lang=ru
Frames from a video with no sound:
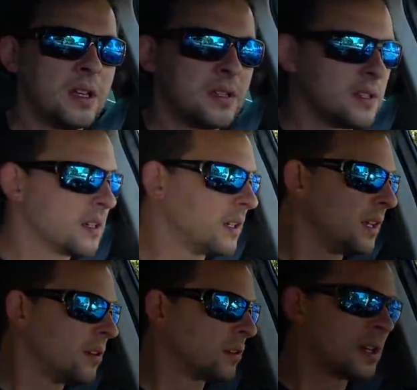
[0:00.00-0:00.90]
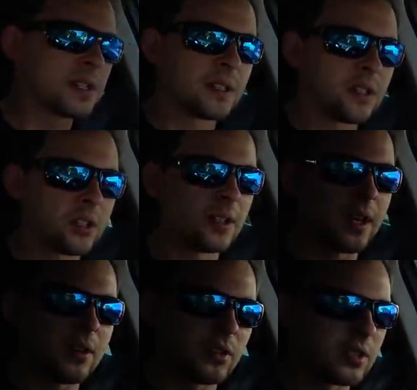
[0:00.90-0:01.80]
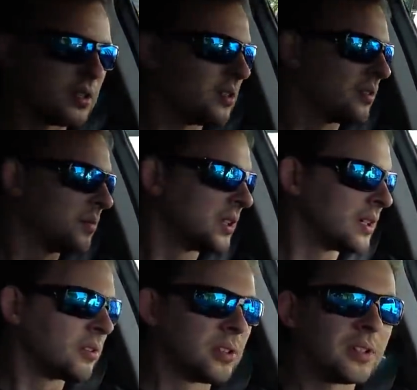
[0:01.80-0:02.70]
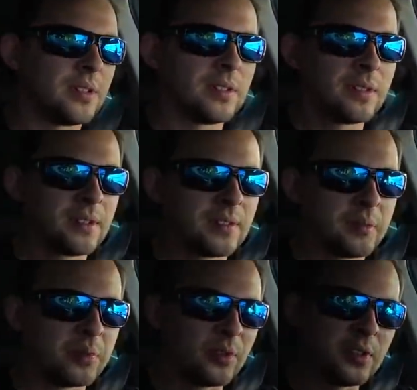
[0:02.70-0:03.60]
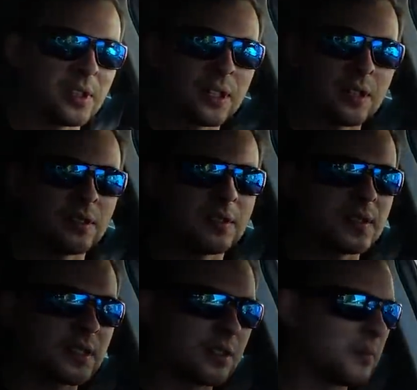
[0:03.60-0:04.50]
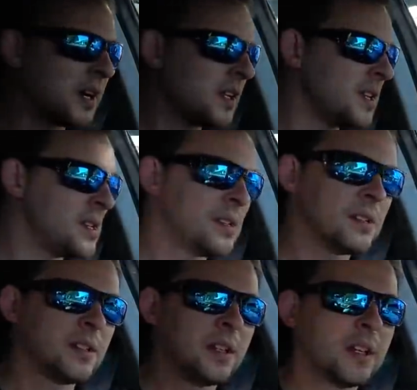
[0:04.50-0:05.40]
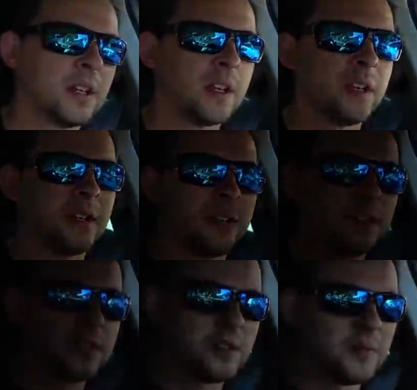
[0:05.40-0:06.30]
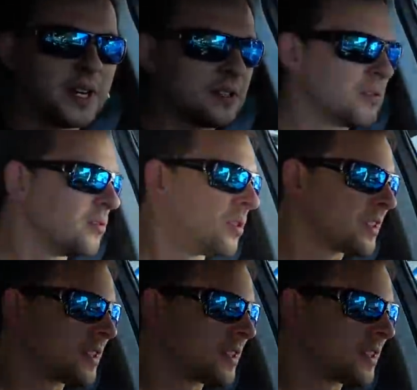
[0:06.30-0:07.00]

Сергей у нас начинающий, молодой блогер из Германии – Снимать у него, к